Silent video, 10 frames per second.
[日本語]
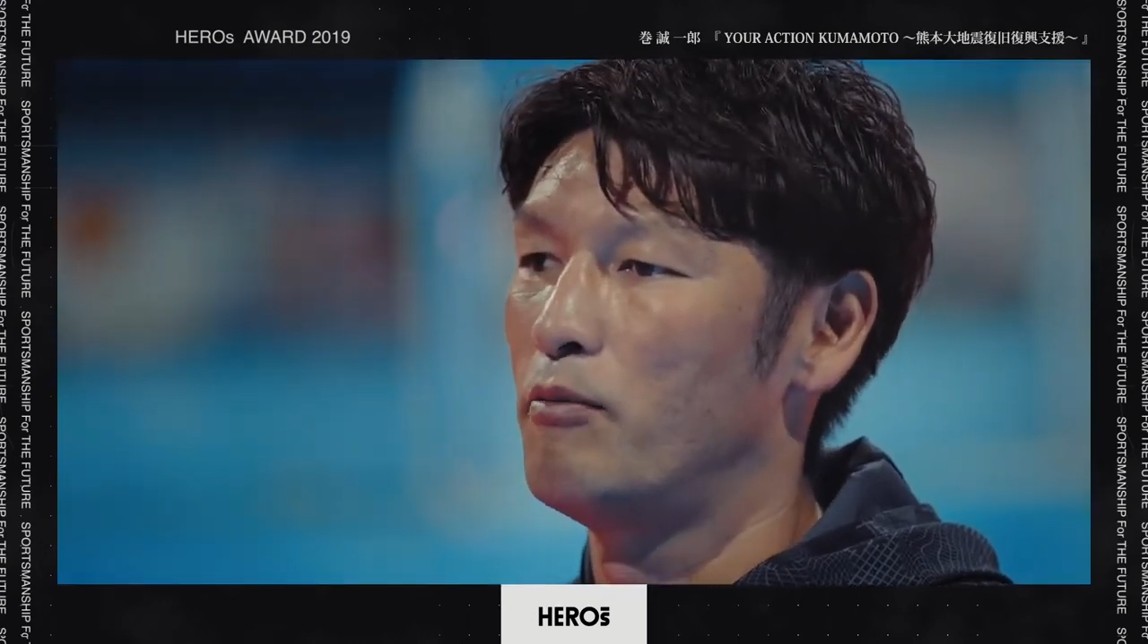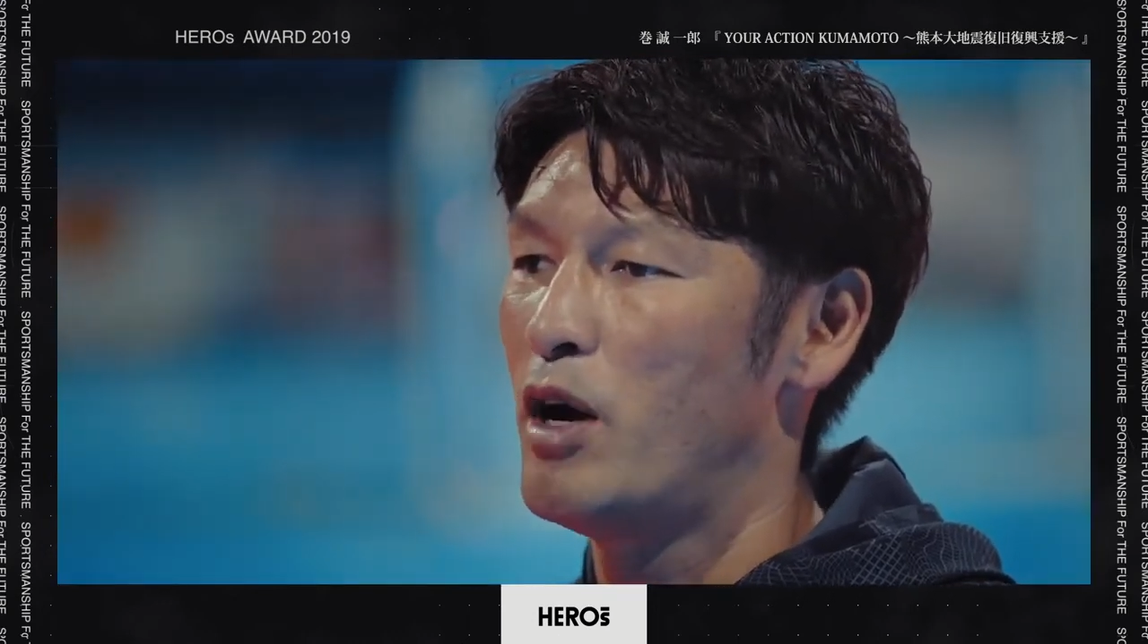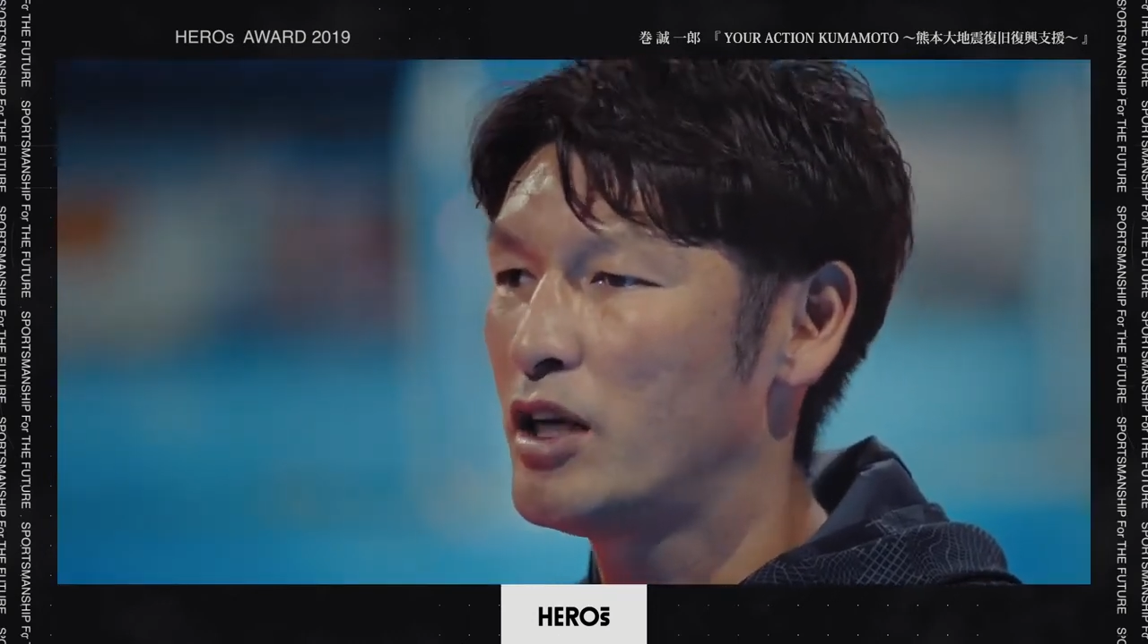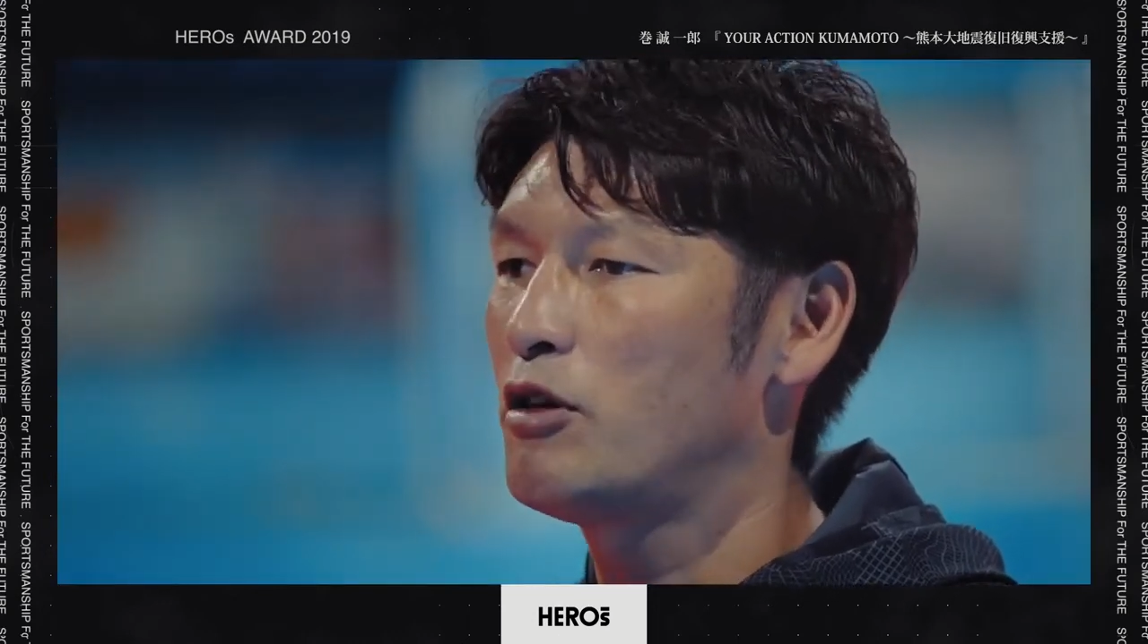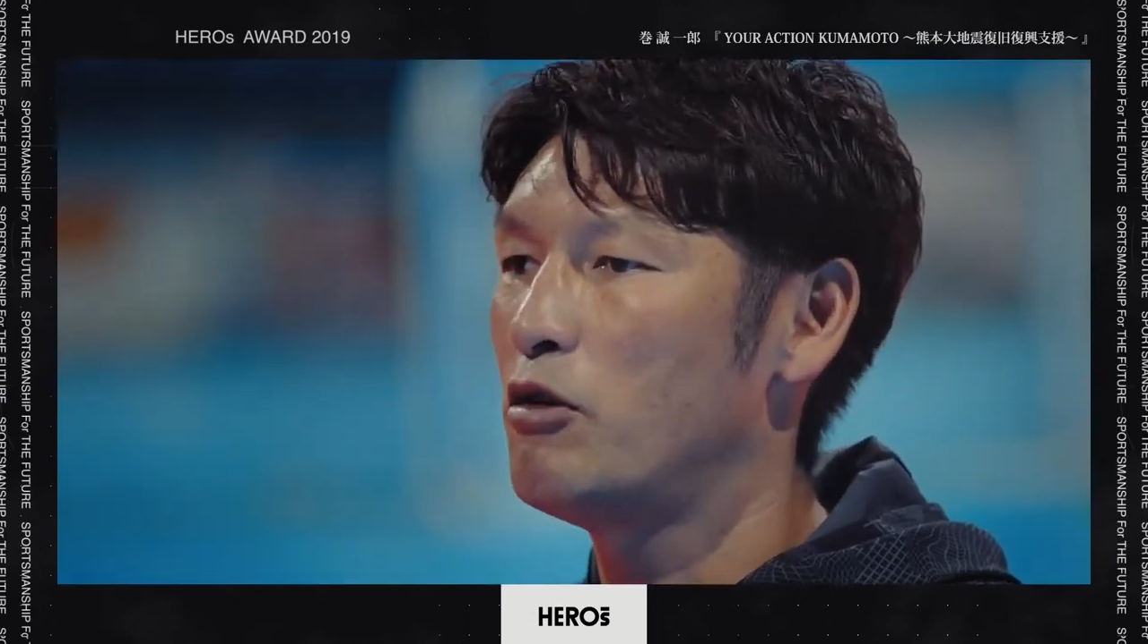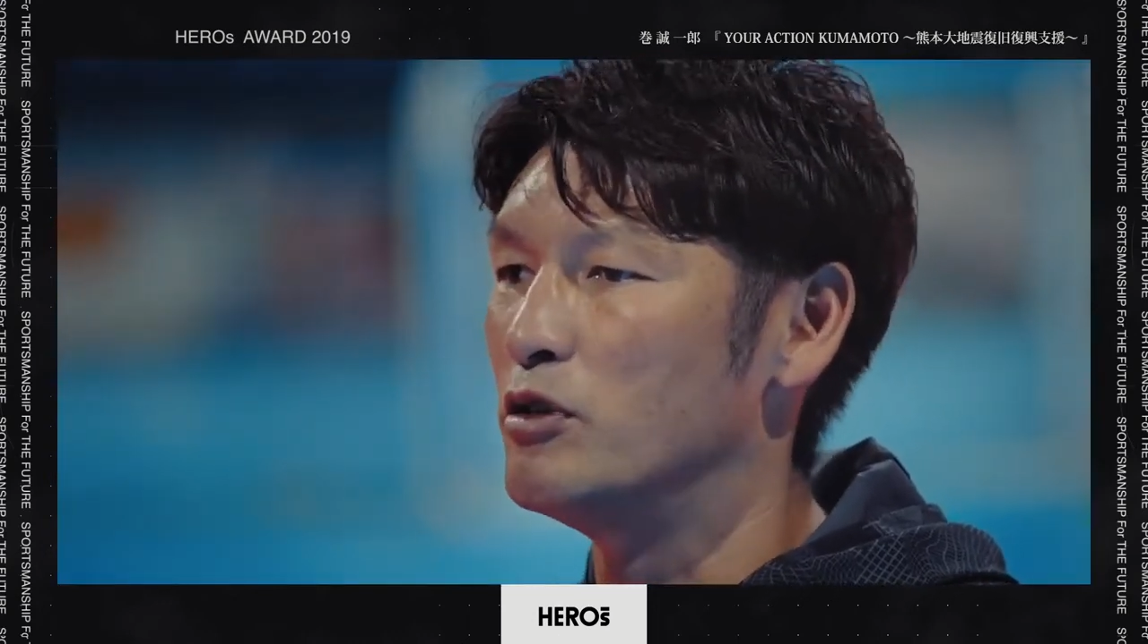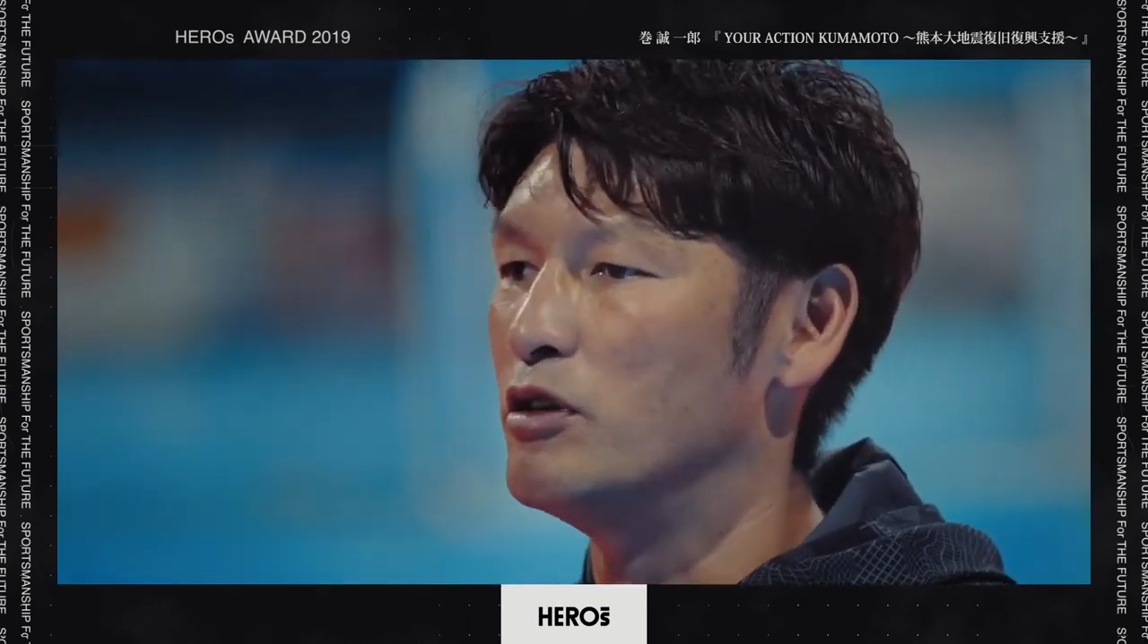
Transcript: 巻き込